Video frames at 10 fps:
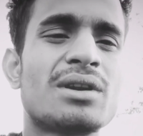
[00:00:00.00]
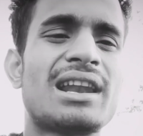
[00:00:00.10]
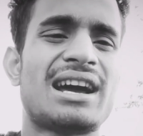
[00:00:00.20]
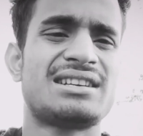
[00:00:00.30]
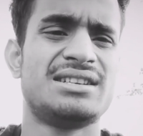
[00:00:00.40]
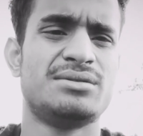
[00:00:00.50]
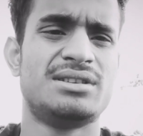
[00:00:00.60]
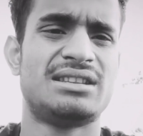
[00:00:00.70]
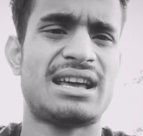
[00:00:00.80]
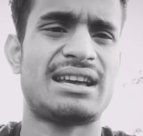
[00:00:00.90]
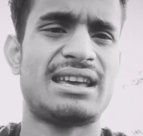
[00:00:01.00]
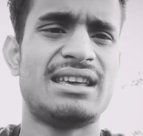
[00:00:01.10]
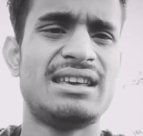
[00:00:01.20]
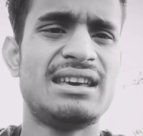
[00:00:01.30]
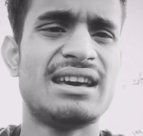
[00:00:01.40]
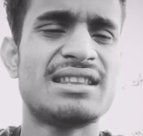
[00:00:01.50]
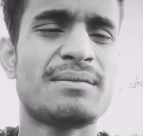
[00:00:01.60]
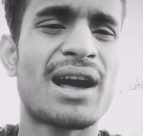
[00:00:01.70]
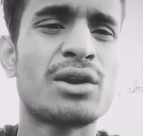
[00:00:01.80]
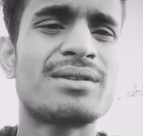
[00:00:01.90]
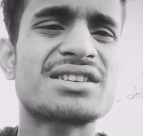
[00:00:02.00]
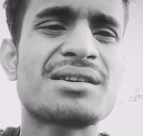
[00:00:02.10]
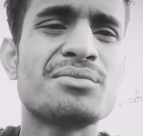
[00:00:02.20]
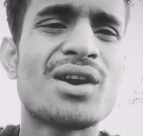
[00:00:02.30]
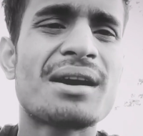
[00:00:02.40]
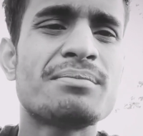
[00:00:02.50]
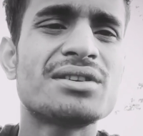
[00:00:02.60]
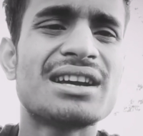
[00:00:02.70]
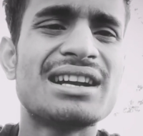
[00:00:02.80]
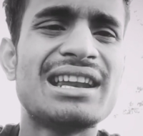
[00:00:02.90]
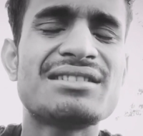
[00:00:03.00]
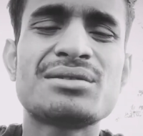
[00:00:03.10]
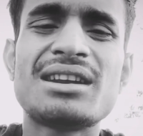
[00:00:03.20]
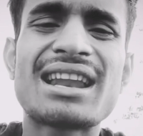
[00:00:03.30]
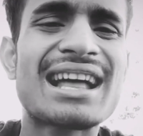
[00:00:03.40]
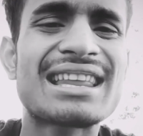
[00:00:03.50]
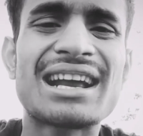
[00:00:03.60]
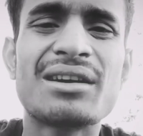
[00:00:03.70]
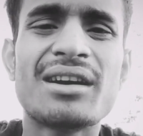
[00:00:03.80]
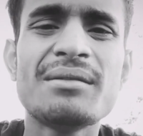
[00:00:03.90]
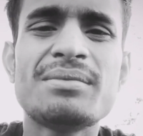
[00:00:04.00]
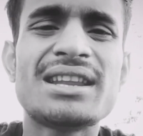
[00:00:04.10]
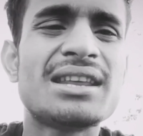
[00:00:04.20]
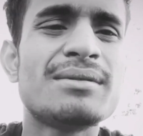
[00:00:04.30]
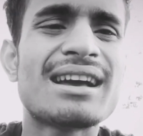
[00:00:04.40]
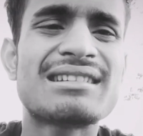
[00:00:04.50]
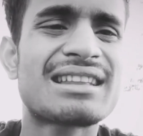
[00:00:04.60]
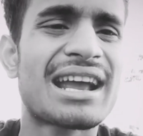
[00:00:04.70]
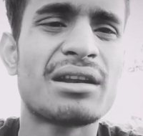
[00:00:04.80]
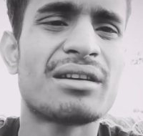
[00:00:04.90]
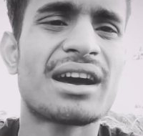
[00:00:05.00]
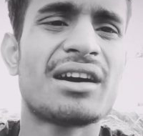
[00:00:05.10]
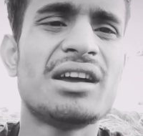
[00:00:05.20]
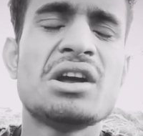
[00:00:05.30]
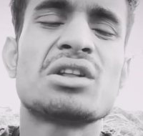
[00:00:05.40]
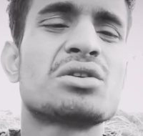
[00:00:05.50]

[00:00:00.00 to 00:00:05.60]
গুড়ালে হাসি খুশি থাকে এই যে ভালোবাসা মহাব্বত এইডলে যদি না থাকলে হয় পৃথিবী আজ থাকলো না হয়